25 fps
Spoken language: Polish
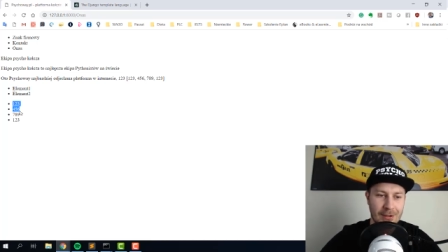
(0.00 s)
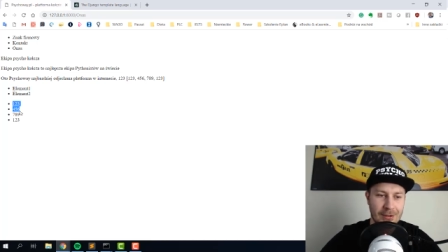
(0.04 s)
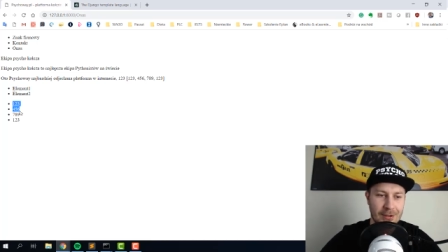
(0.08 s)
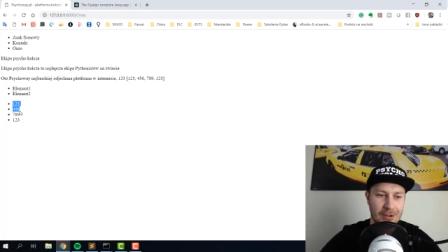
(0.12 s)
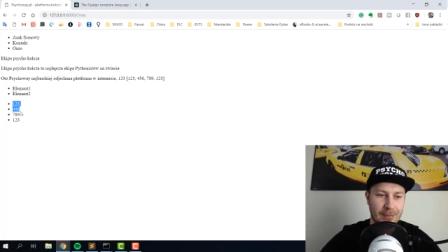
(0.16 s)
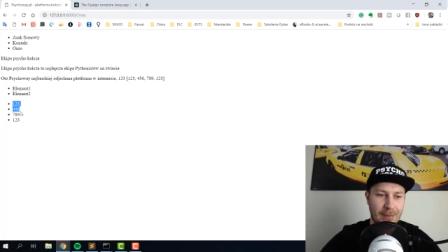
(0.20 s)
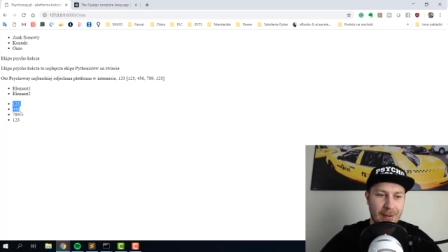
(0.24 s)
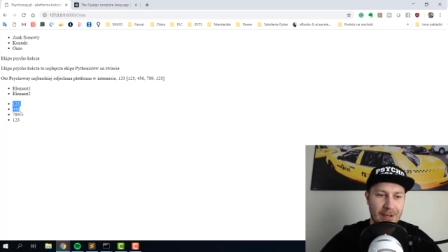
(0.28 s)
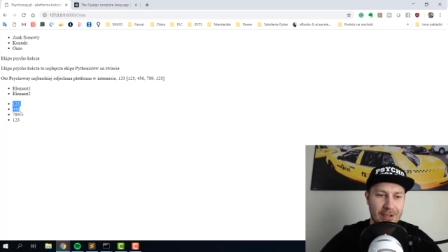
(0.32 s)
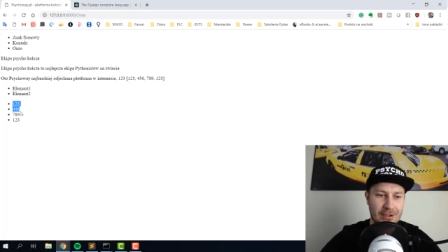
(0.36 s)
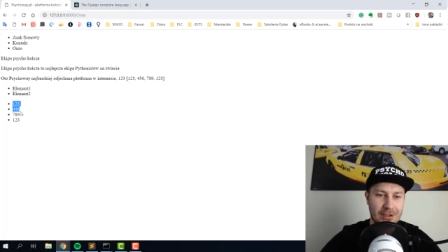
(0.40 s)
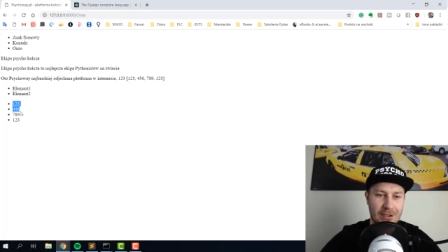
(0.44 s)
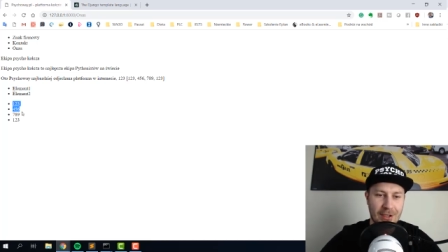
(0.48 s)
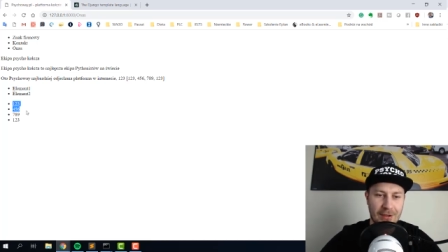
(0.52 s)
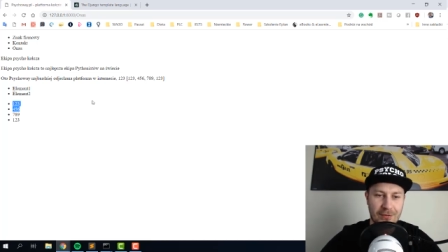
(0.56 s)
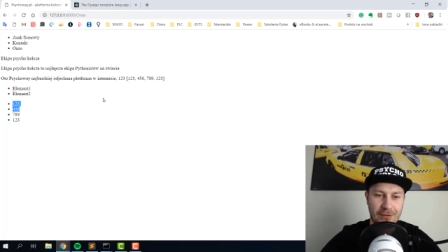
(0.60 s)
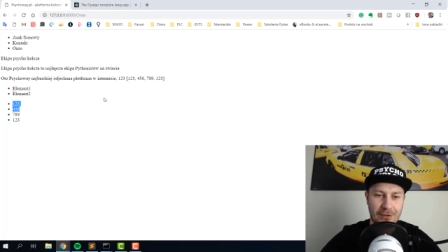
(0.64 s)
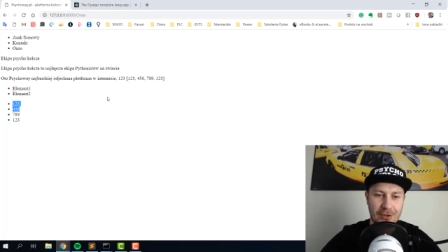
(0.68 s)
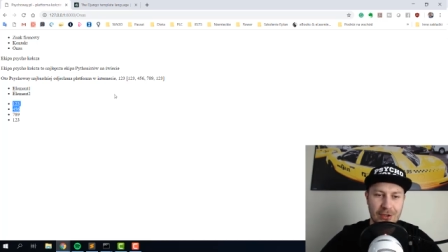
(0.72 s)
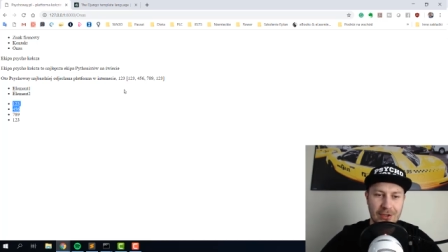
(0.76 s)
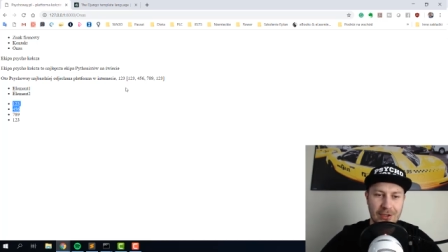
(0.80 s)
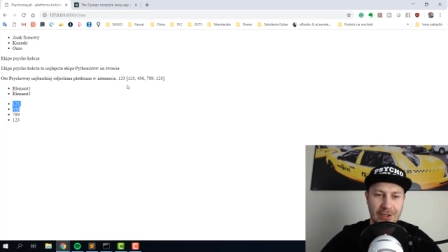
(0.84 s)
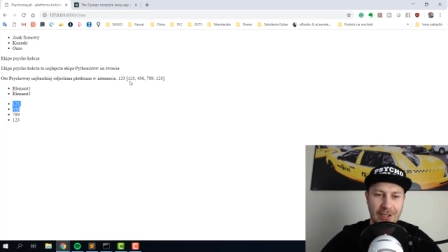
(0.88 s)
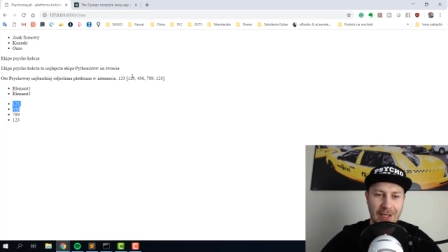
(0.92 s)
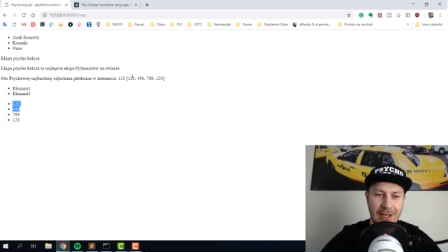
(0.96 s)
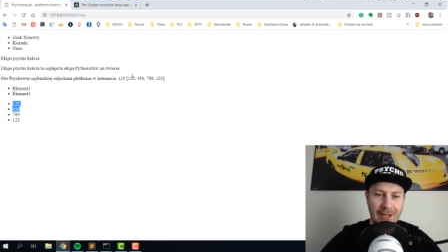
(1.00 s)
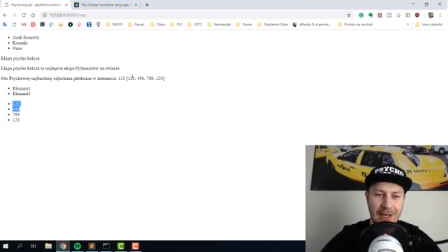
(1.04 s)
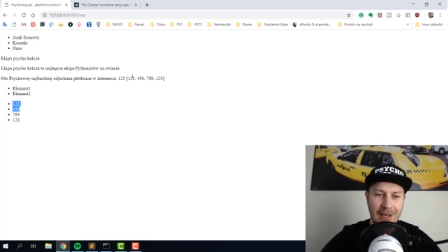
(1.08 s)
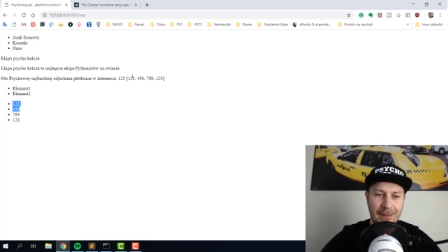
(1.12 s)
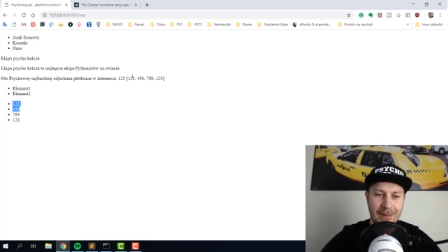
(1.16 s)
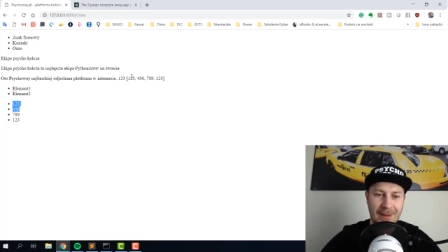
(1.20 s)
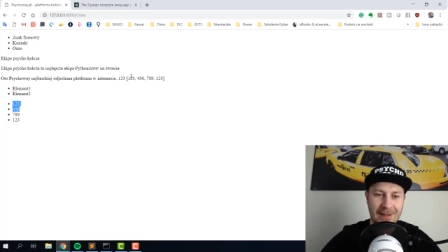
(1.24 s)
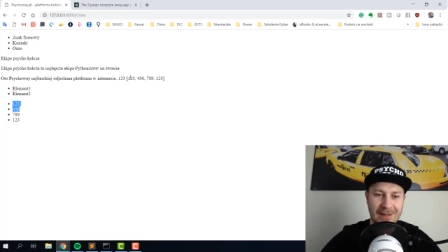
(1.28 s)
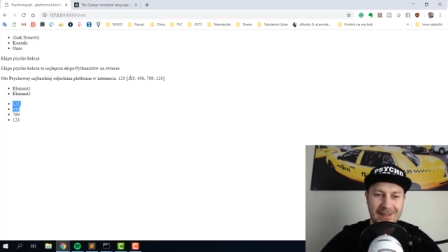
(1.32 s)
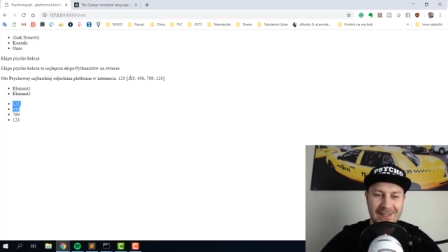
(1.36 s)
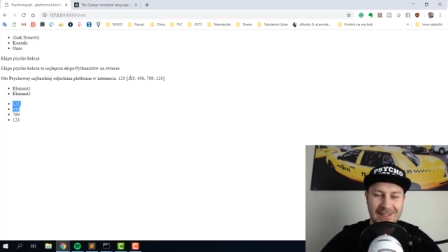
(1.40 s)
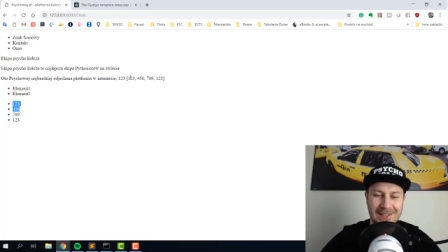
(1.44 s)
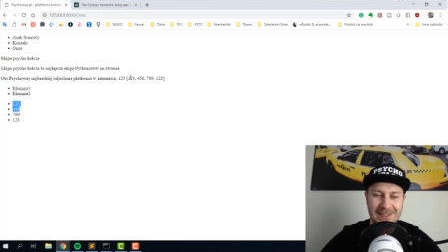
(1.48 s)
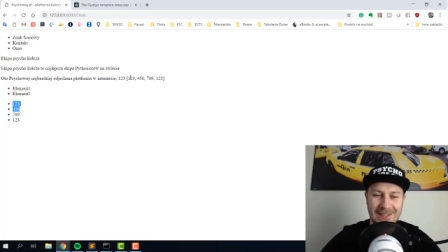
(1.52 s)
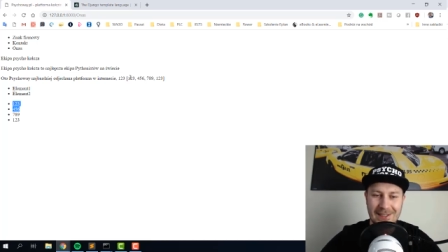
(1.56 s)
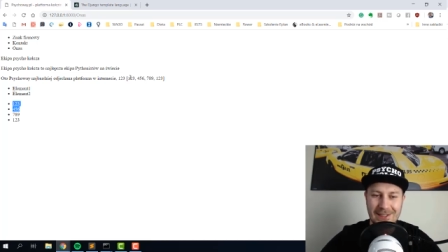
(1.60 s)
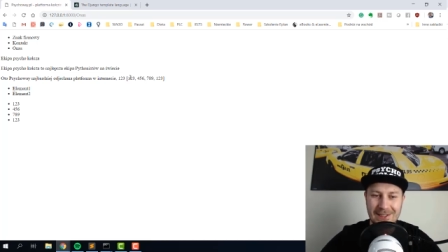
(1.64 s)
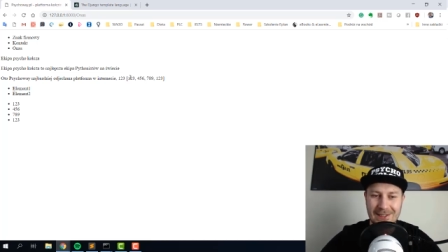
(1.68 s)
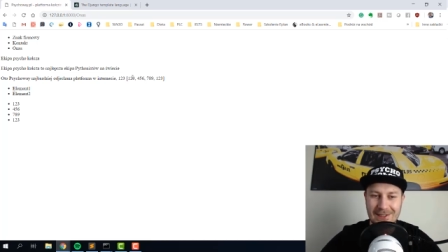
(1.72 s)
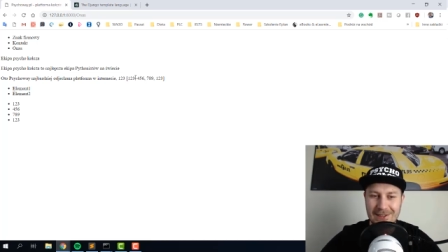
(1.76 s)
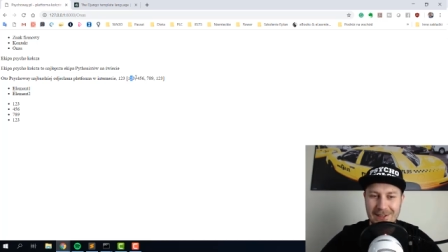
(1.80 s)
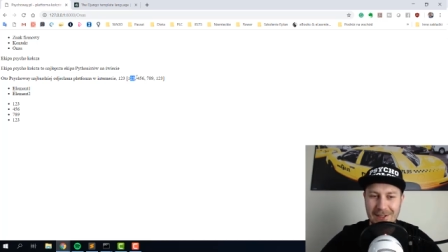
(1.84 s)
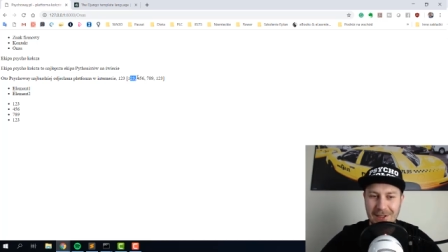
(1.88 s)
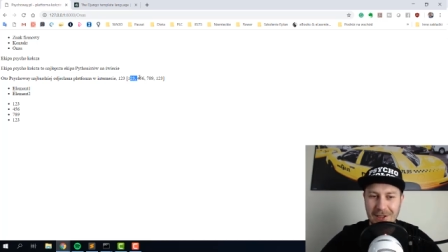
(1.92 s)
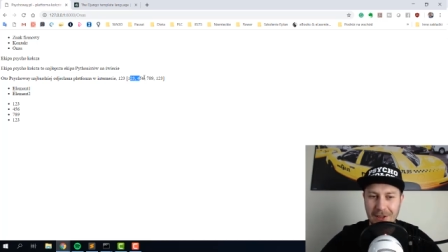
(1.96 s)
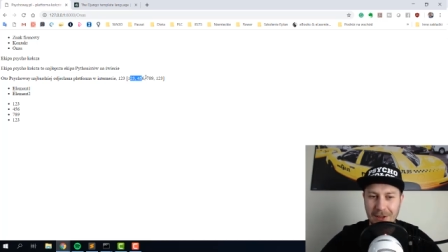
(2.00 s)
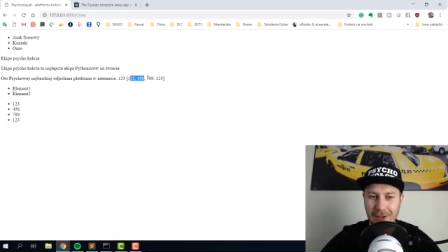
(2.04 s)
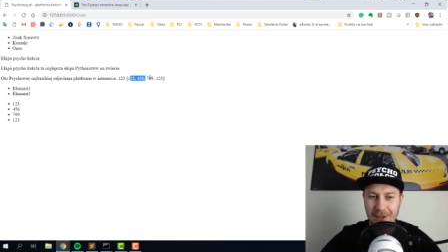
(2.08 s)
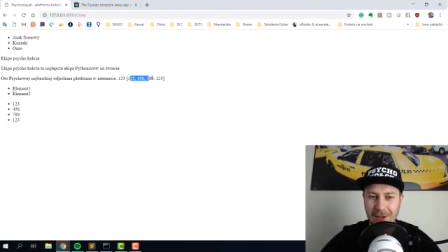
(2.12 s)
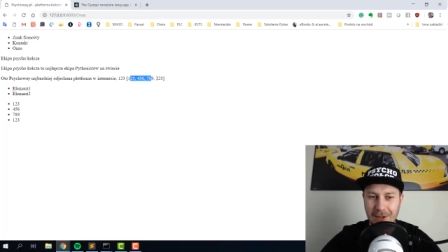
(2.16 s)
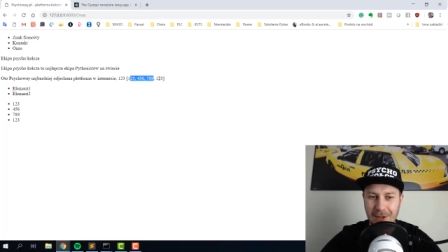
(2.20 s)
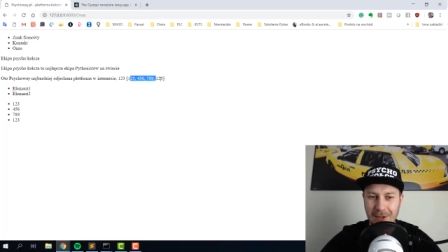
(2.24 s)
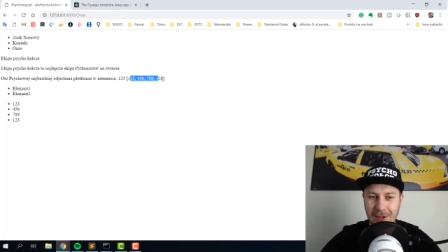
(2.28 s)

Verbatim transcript: Zobaczcie, wszystkie elementy z listy